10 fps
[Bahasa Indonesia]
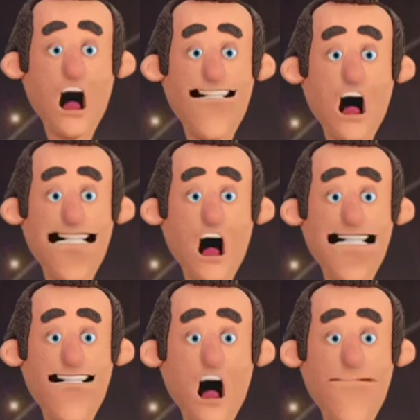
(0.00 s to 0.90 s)
Serangan
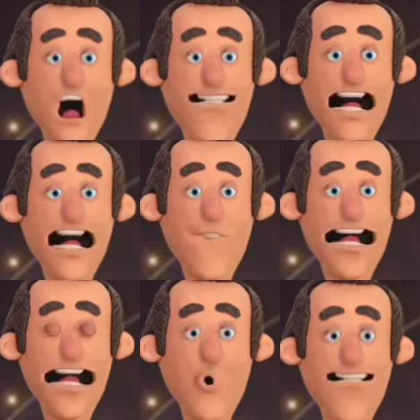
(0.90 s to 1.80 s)
Hamas saat
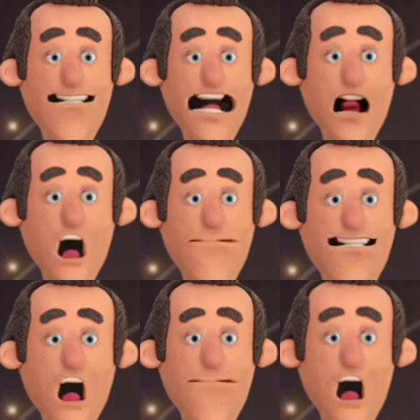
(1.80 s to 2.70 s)
itu dianggap
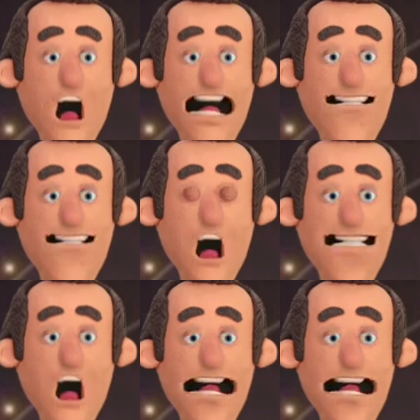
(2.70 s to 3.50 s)
sebagai serangan